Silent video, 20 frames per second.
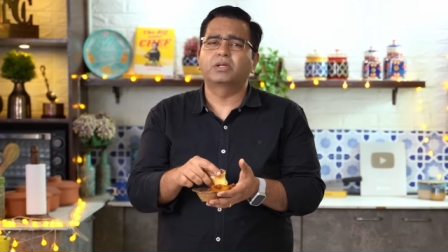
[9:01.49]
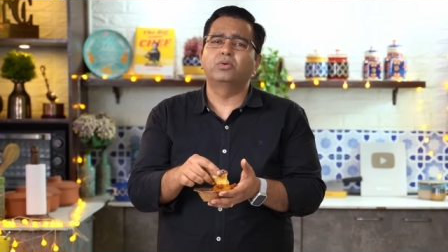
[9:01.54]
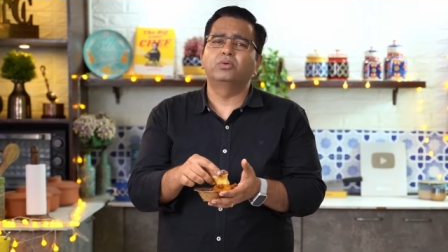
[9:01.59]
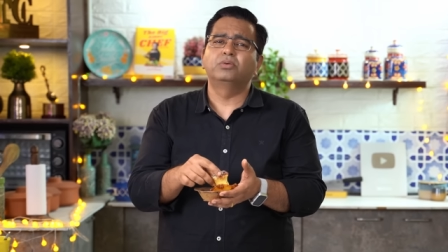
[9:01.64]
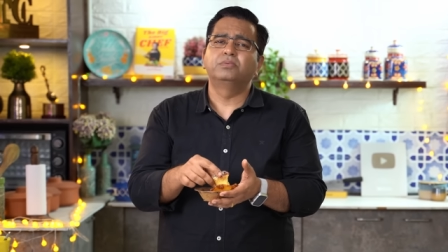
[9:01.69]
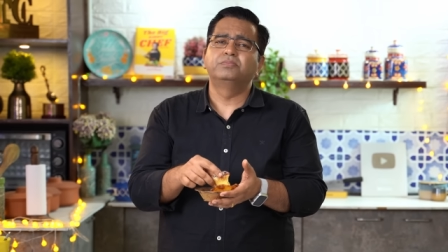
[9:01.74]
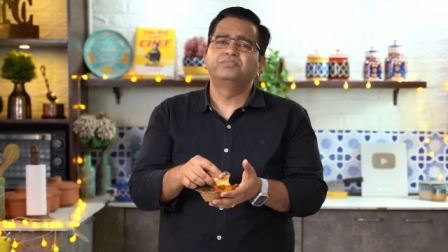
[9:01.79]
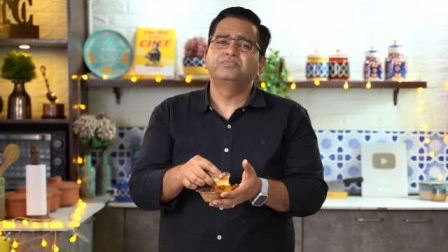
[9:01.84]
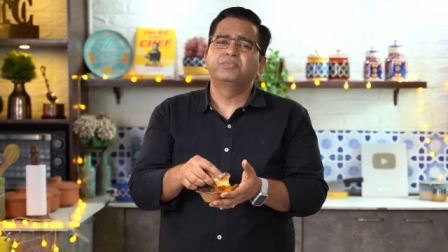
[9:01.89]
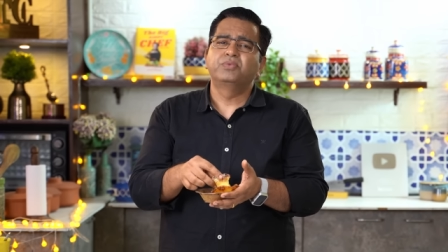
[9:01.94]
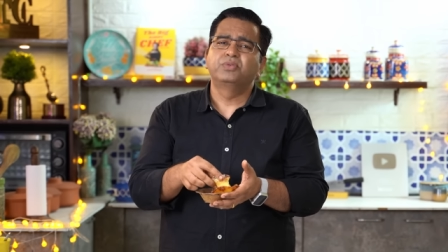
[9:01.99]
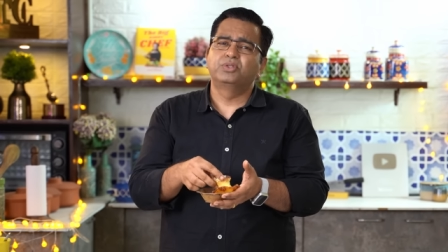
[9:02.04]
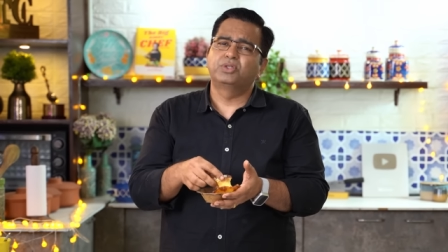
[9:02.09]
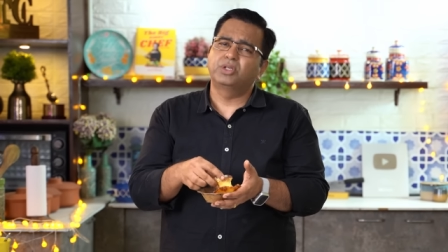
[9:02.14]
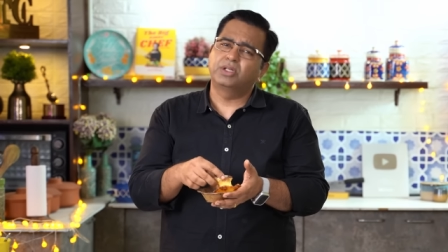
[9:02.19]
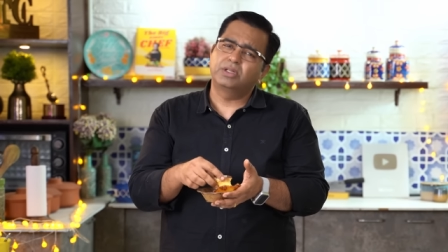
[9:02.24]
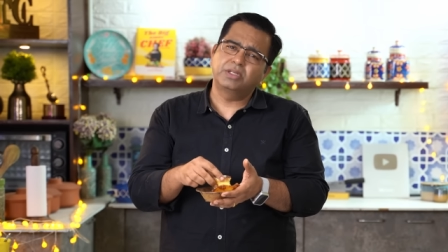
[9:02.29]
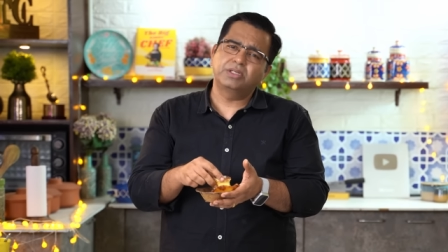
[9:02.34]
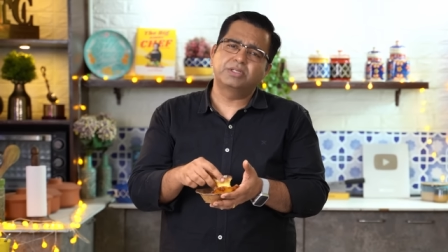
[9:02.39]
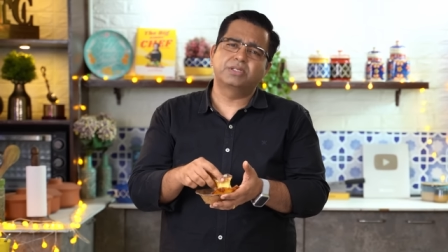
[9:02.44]
करो
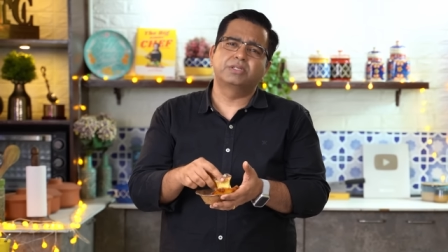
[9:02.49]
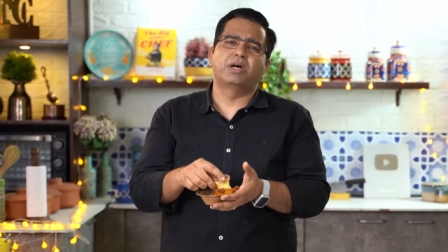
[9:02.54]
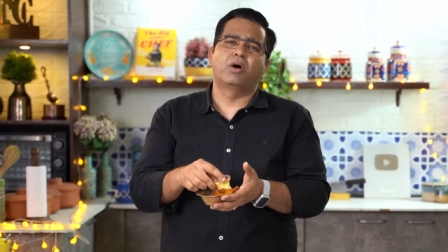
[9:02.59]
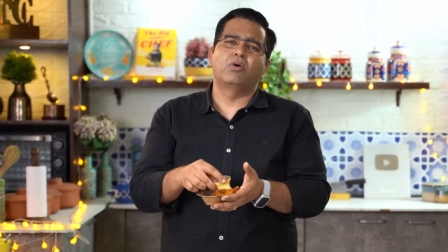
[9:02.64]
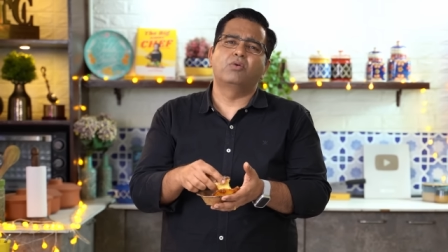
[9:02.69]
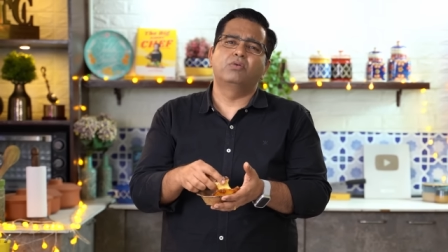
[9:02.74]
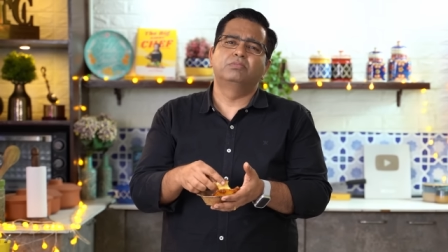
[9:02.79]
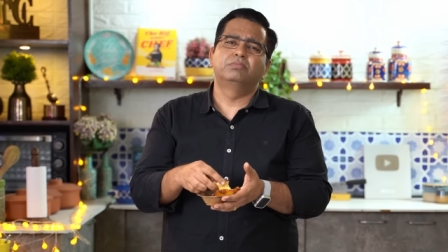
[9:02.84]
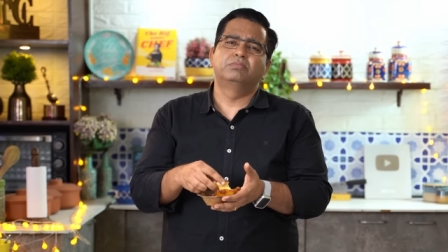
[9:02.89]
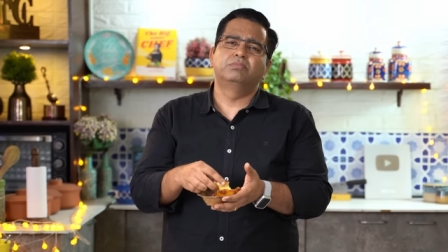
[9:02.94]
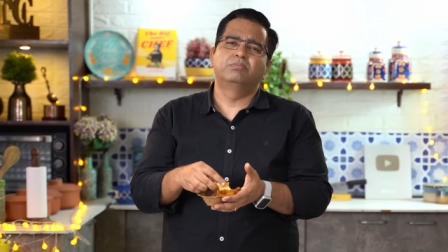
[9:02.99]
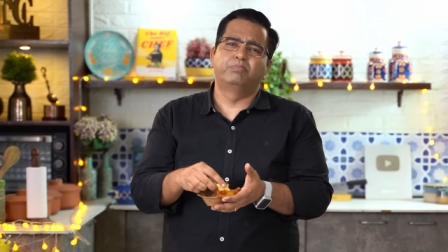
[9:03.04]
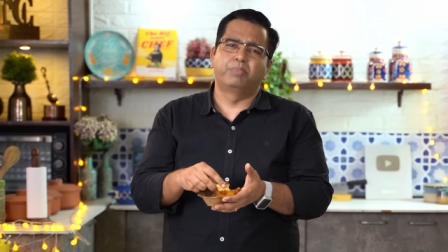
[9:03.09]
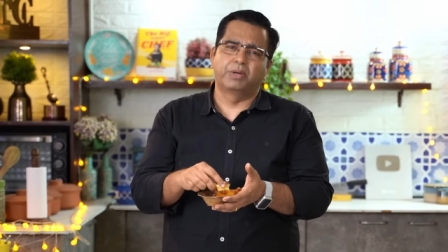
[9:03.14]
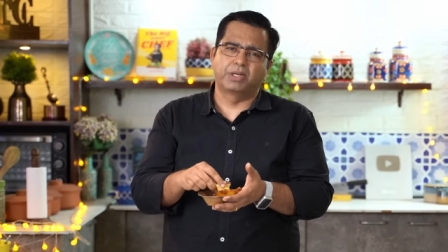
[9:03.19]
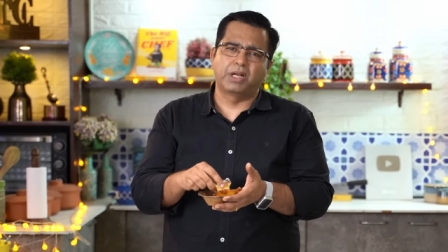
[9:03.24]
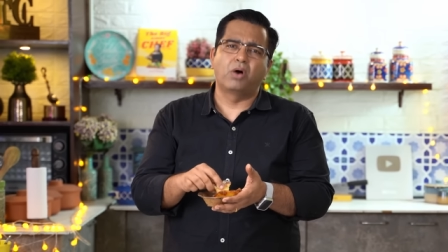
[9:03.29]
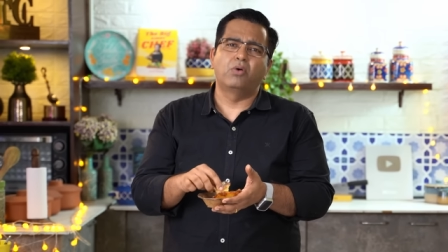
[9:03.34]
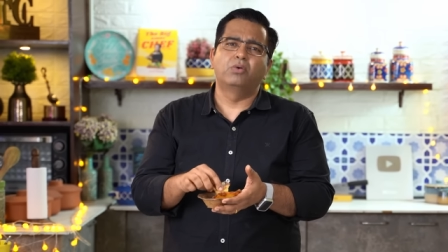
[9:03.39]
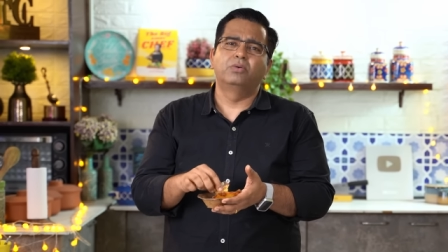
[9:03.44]
जल्दी से जाओ
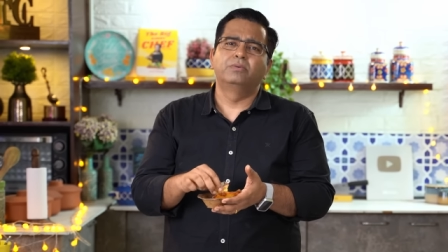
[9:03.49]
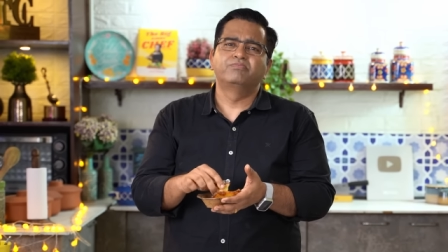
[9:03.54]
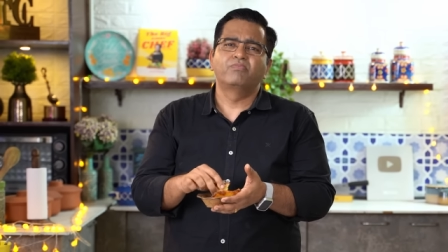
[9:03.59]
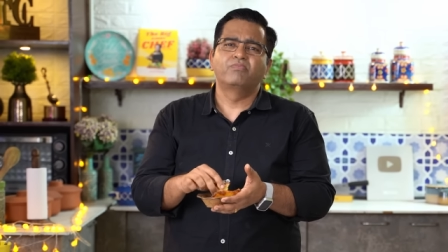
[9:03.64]
बनाओ